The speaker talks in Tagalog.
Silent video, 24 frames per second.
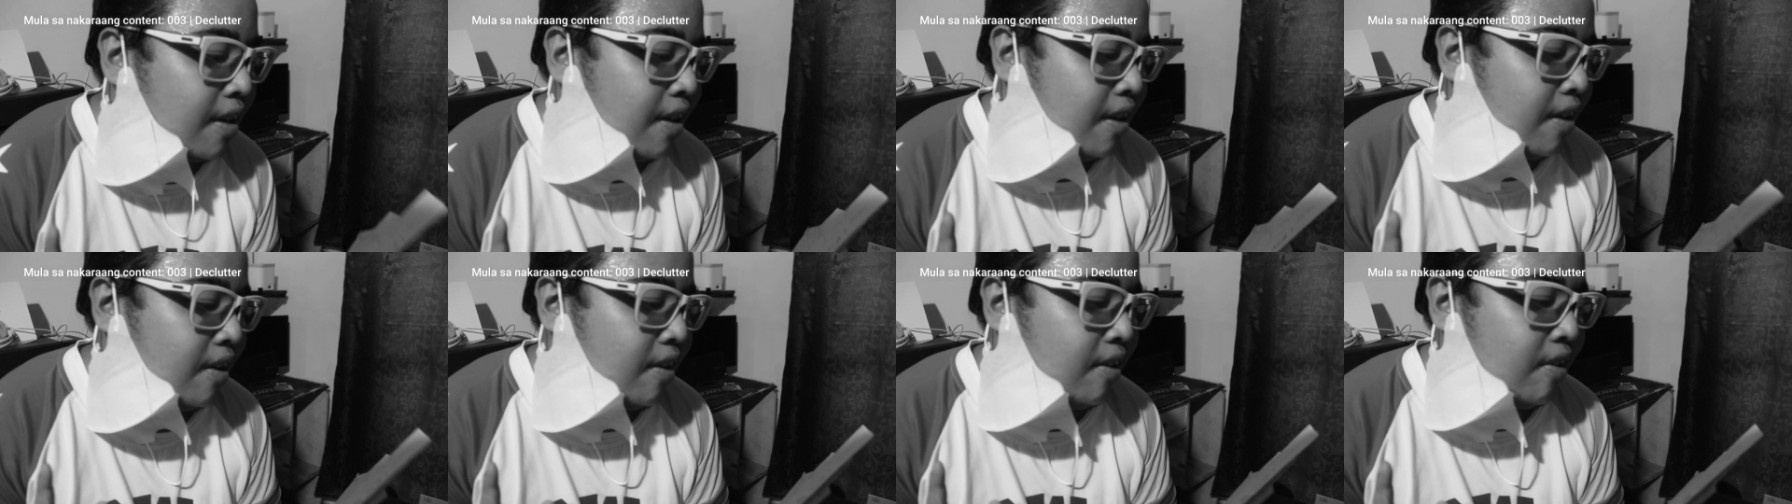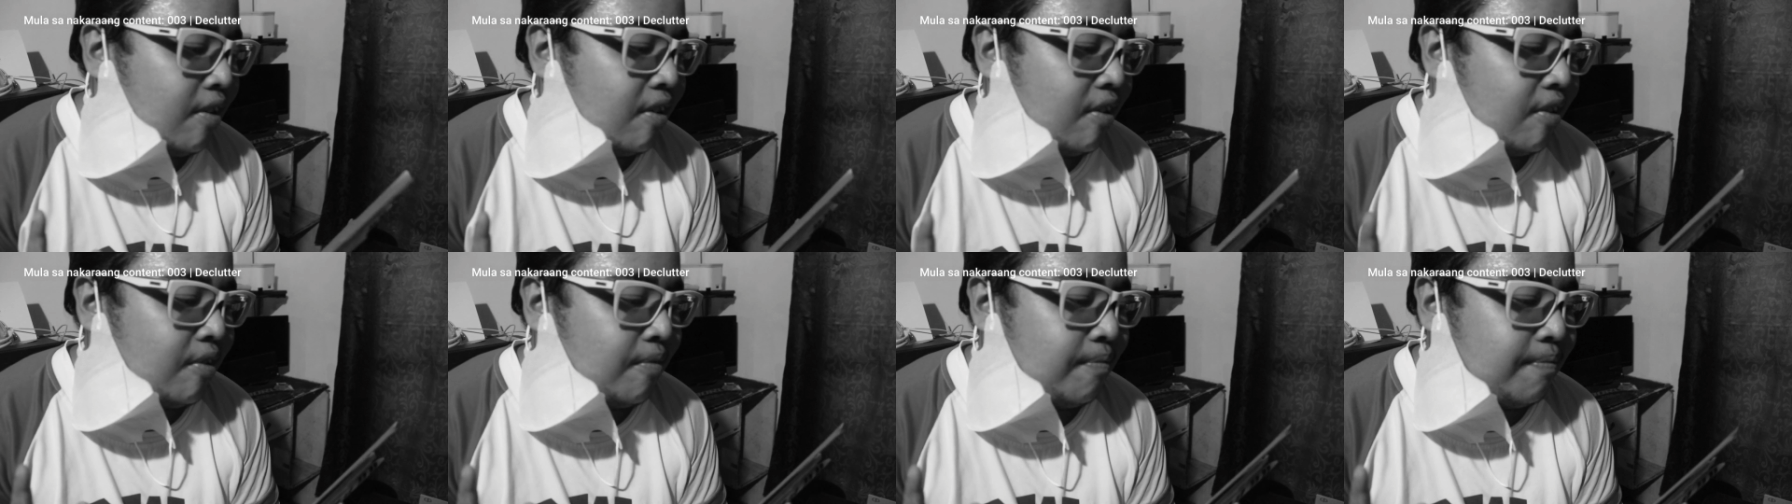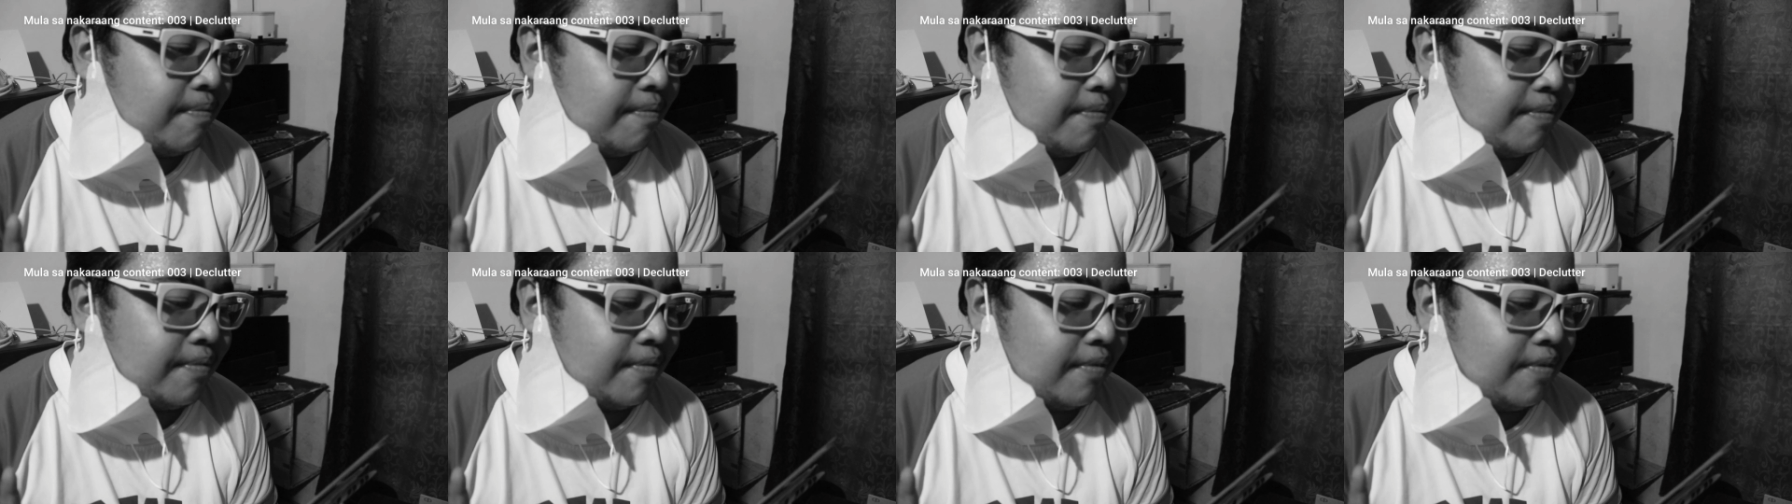
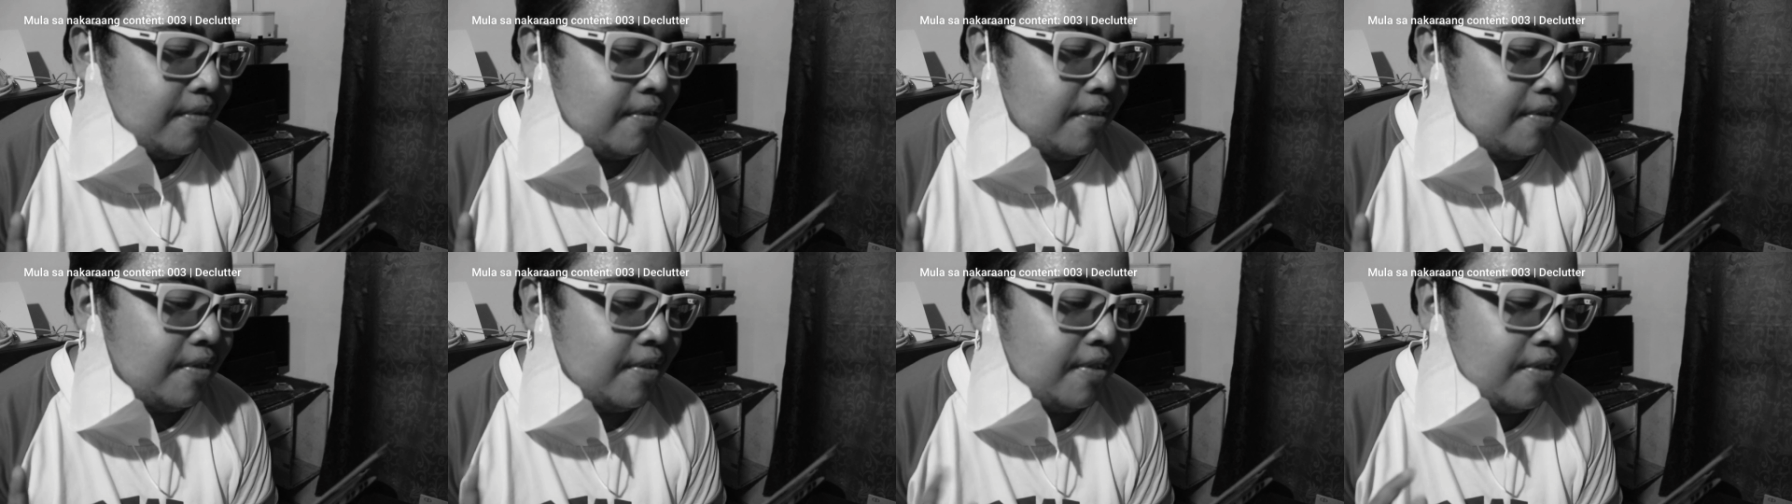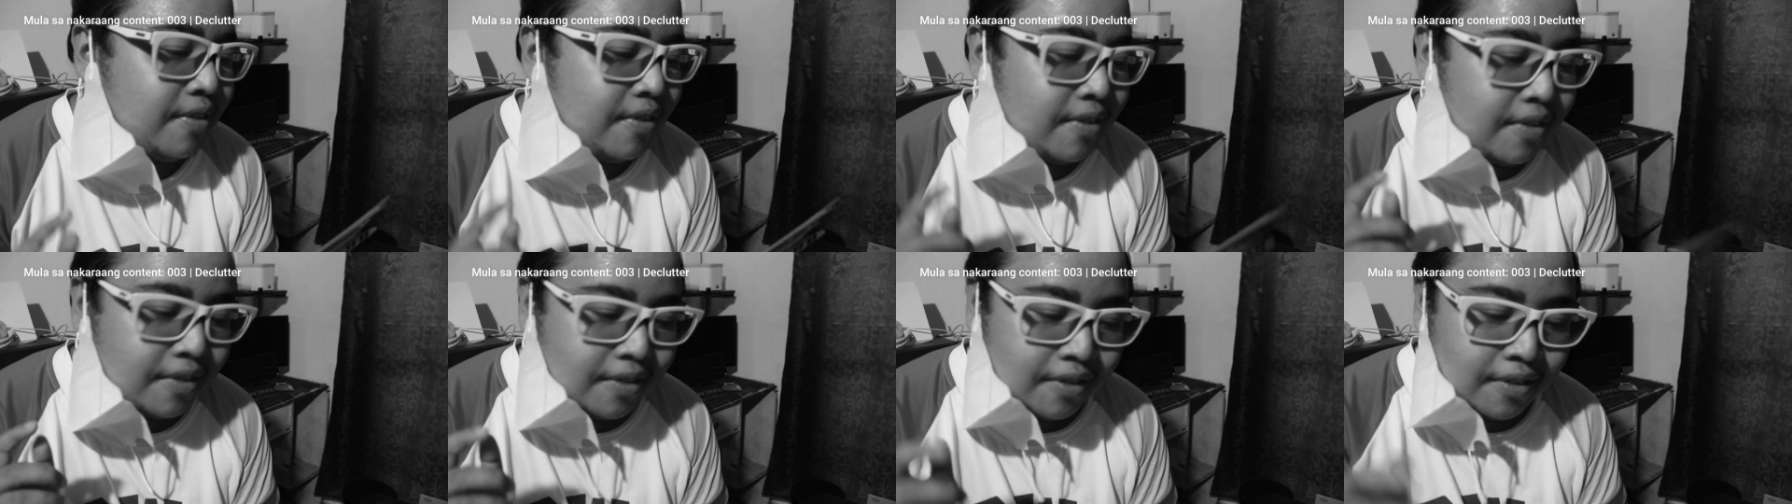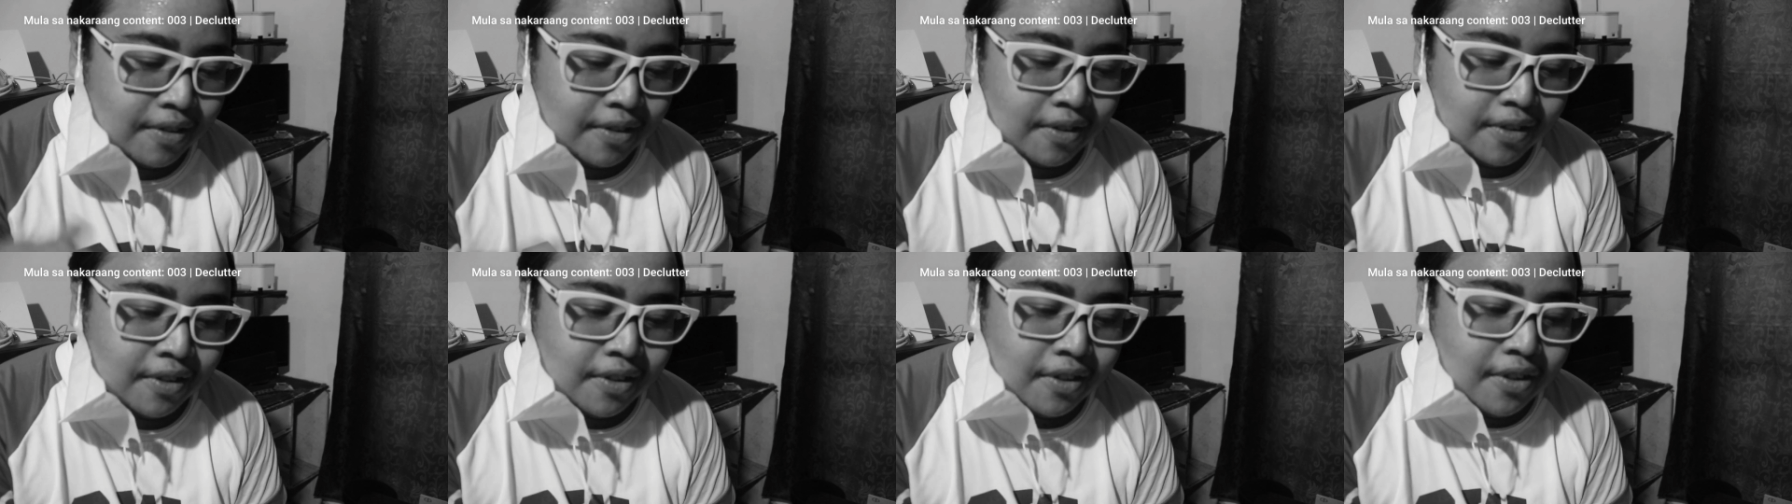Um,
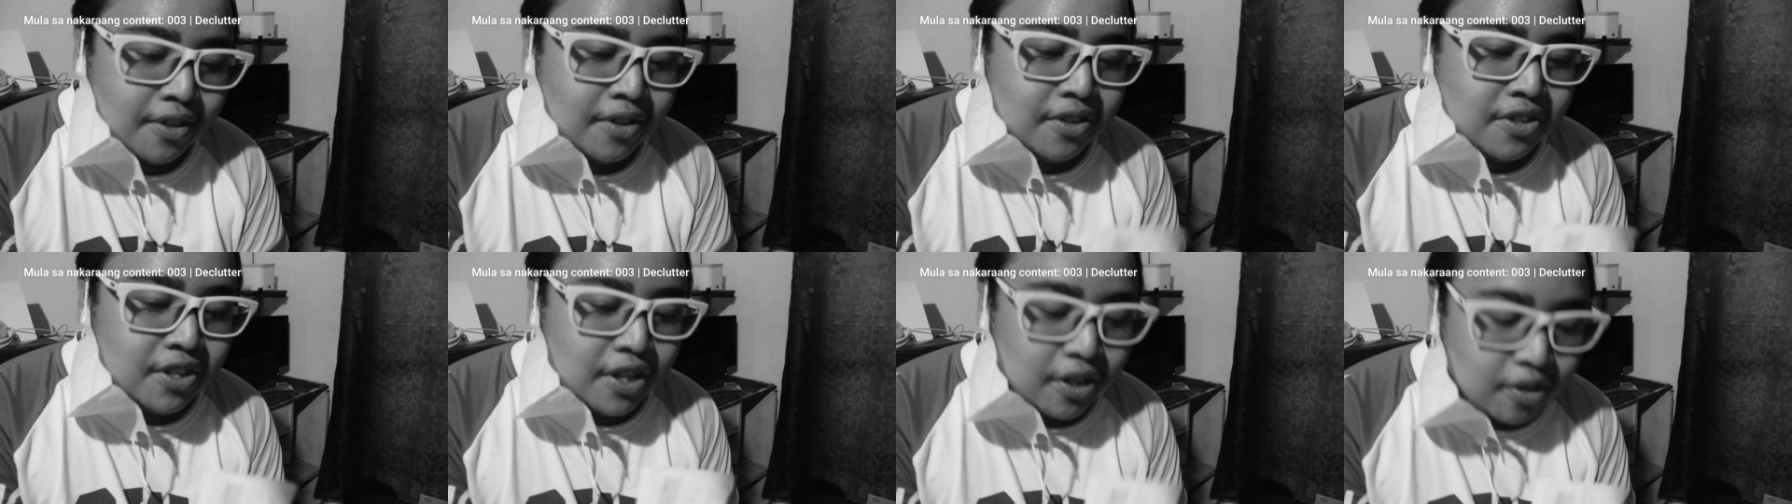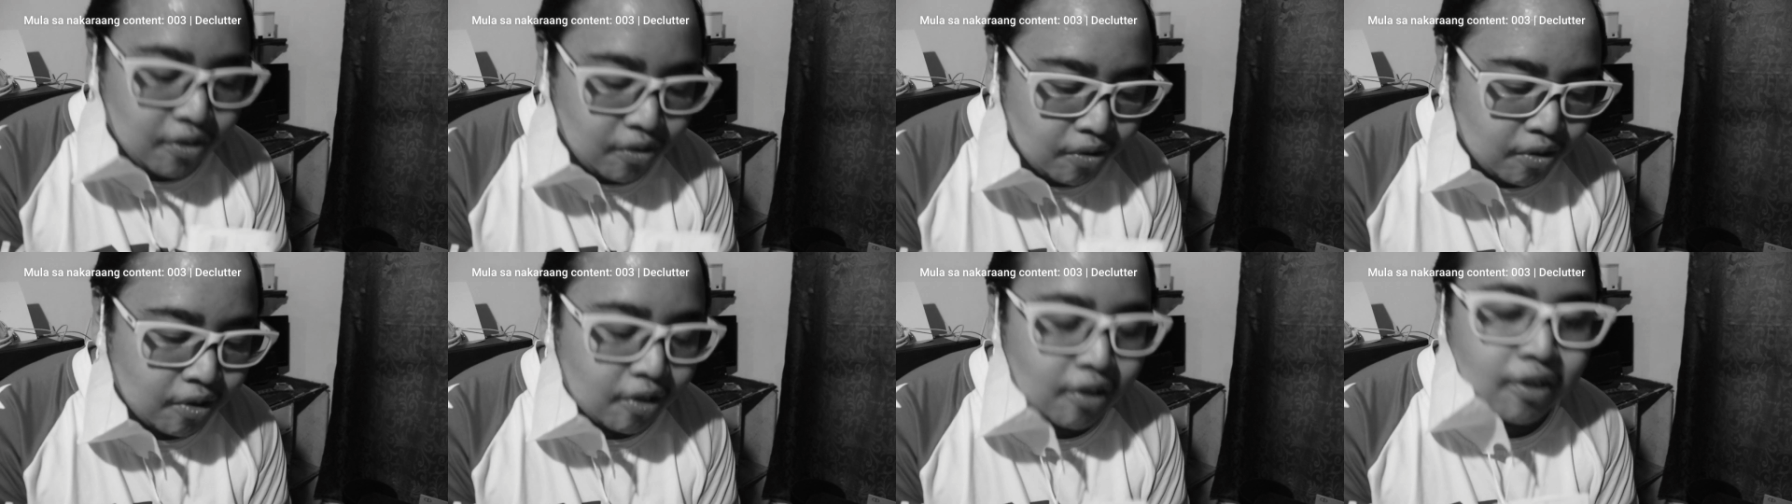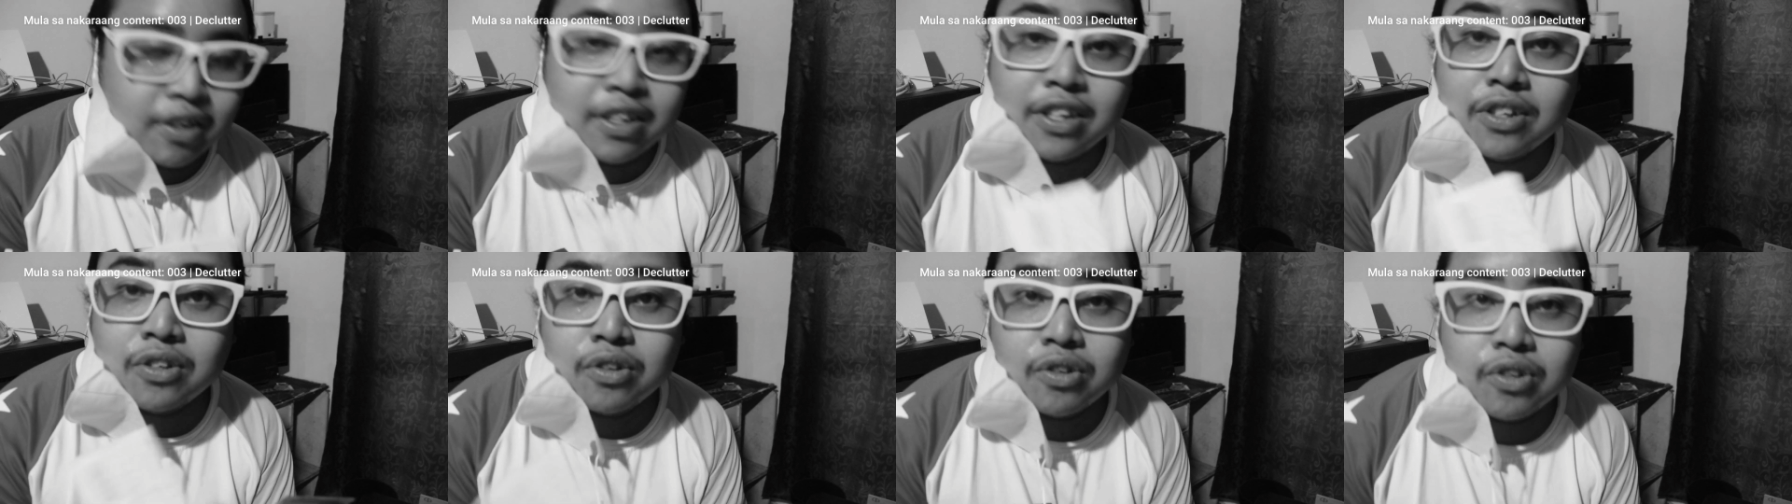
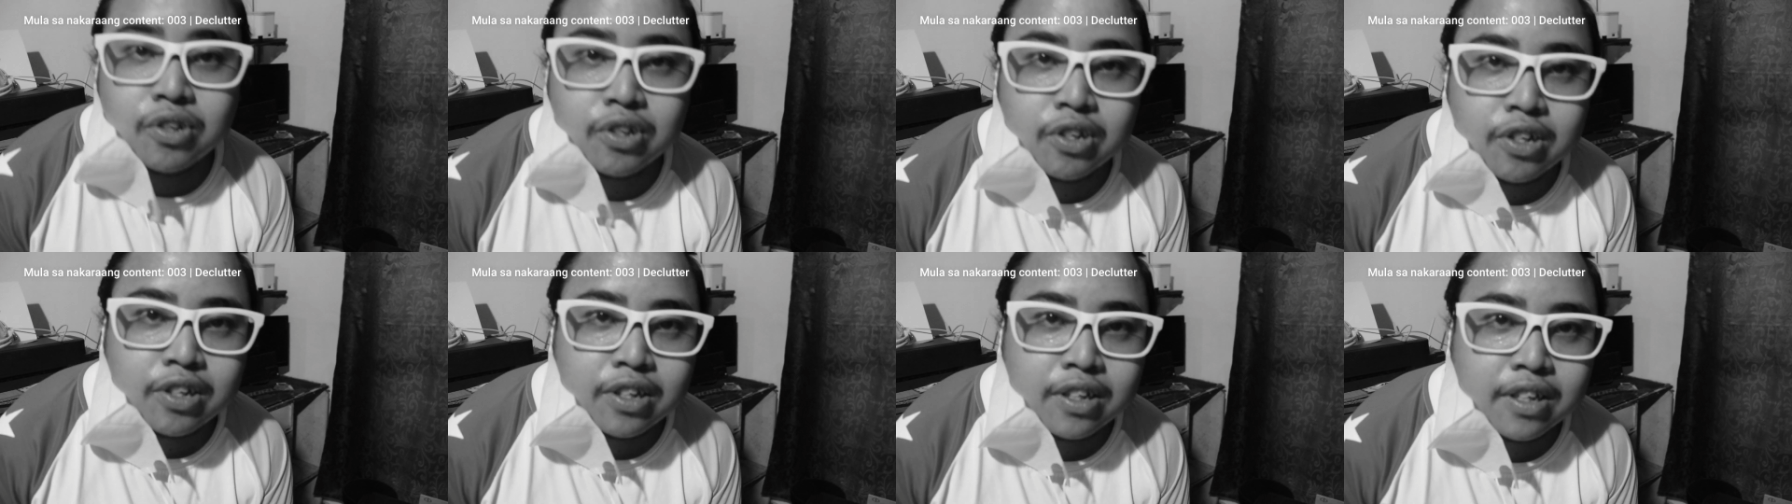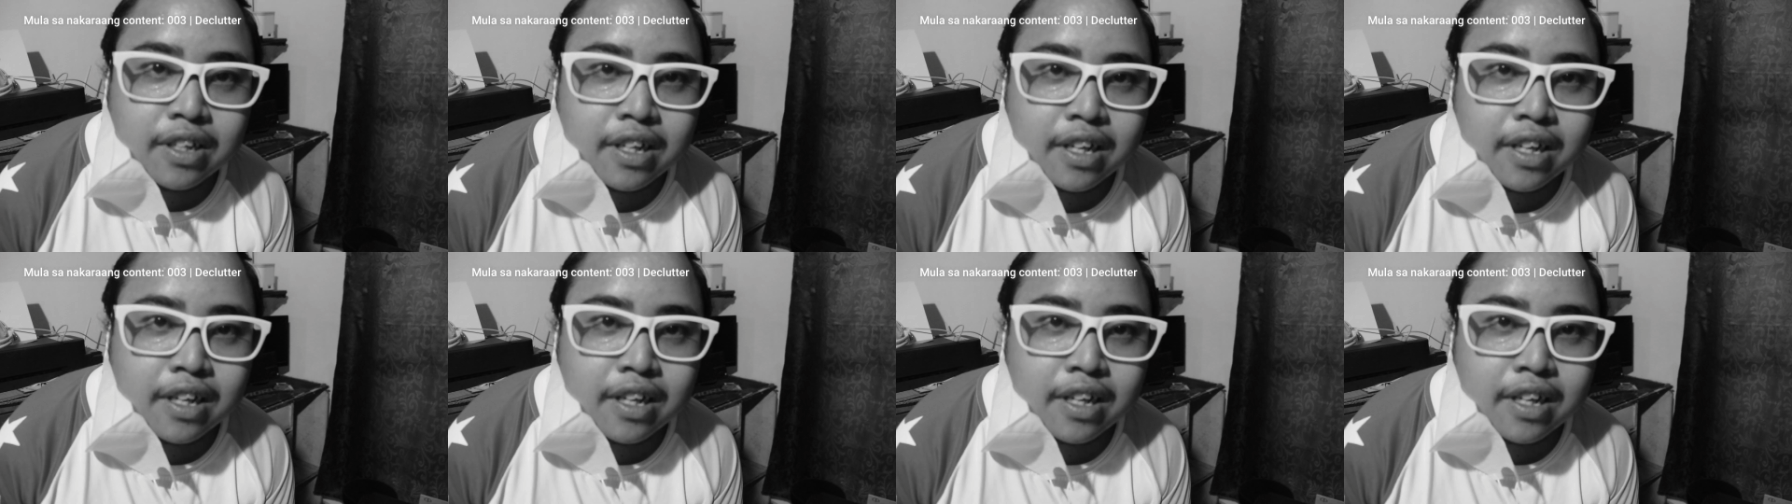siguro sa susunod